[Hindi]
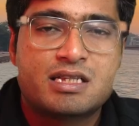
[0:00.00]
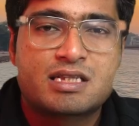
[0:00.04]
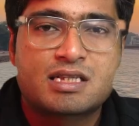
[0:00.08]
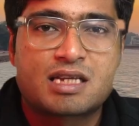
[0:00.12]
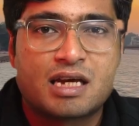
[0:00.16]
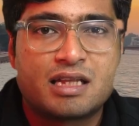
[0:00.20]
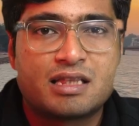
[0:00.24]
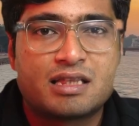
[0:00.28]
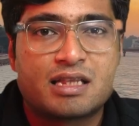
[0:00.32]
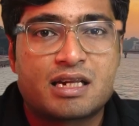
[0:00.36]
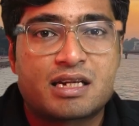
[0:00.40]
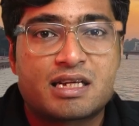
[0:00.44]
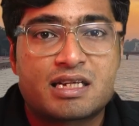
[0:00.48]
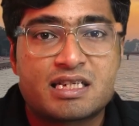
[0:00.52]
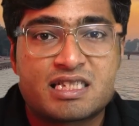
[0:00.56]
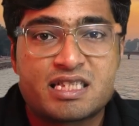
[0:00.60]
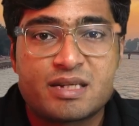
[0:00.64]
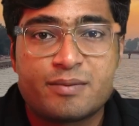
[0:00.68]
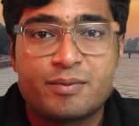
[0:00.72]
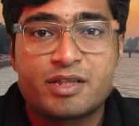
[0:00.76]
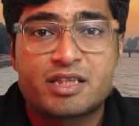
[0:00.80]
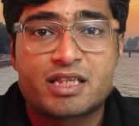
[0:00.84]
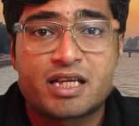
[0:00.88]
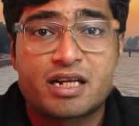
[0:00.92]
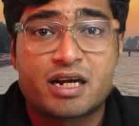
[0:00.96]
इसके अंदर
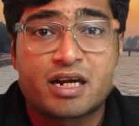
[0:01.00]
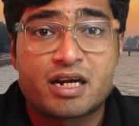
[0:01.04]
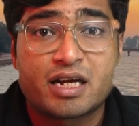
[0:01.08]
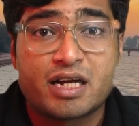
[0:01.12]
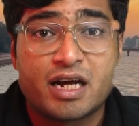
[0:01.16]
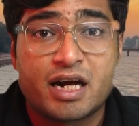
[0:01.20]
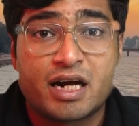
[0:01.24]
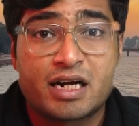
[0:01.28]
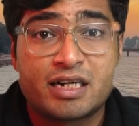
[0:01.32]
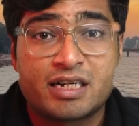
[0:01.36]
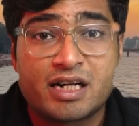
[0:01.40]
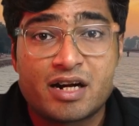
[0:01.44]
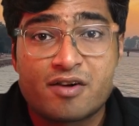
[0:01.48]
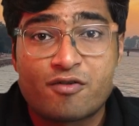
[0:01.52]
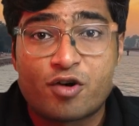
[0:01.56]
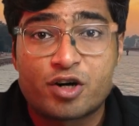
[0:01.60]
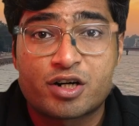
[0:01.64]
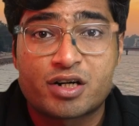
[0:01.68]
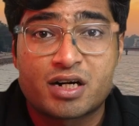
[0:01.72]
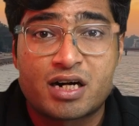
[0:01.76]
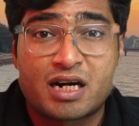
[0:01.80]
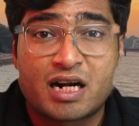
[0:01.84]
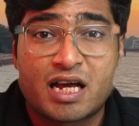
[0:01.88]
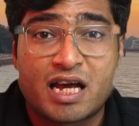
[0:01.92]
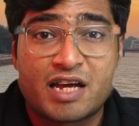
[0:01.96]
किसी भी तरह की अंडर
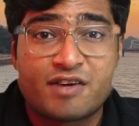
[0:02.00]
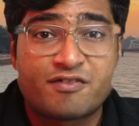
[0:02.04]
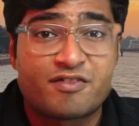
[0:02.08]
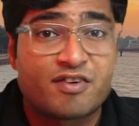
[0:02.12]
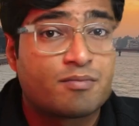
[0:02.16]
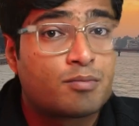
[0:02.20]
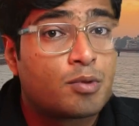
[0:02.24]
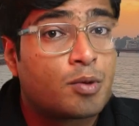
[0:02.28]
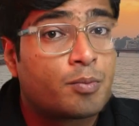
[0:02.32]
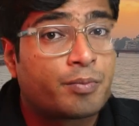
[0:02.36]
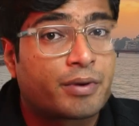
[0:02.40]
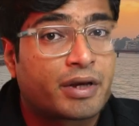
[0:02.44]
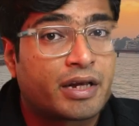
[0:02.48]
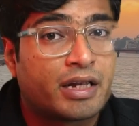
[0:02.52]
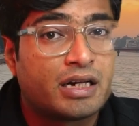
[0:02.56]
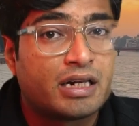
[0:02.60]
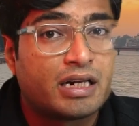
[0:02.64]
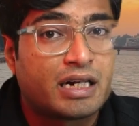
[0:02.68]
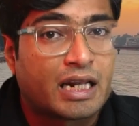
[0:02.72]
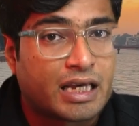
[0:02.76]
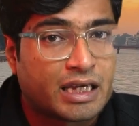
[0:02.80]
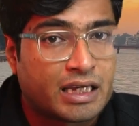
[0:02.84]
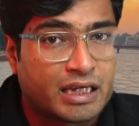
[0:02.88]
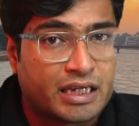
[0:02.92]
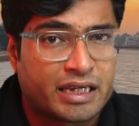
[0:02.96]
वाटर लाइफ मुमकिन
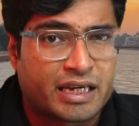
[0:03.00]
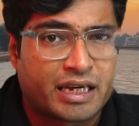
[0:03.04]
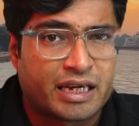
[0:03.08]
नहीं